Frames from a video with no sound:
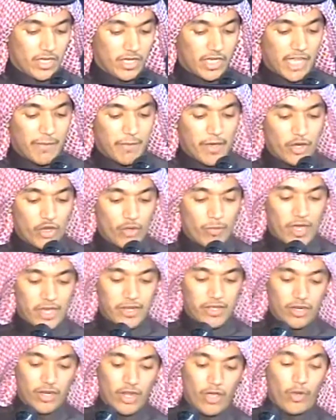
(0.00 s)
كما
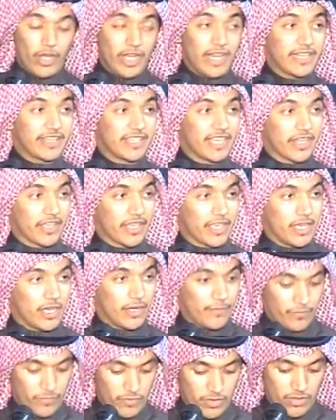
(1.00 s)
نبارك له على الترقية
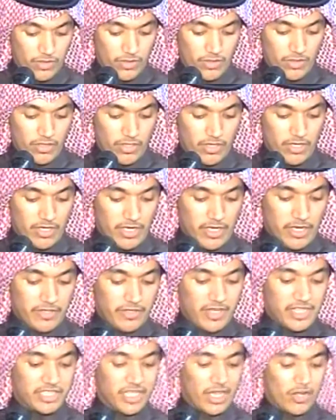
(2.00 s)

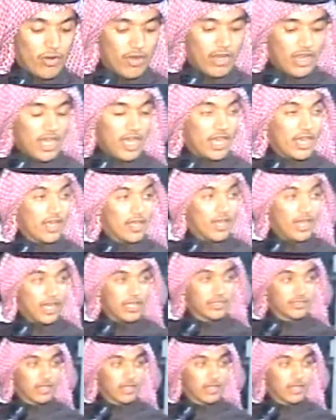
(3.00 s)
نسأل الله أن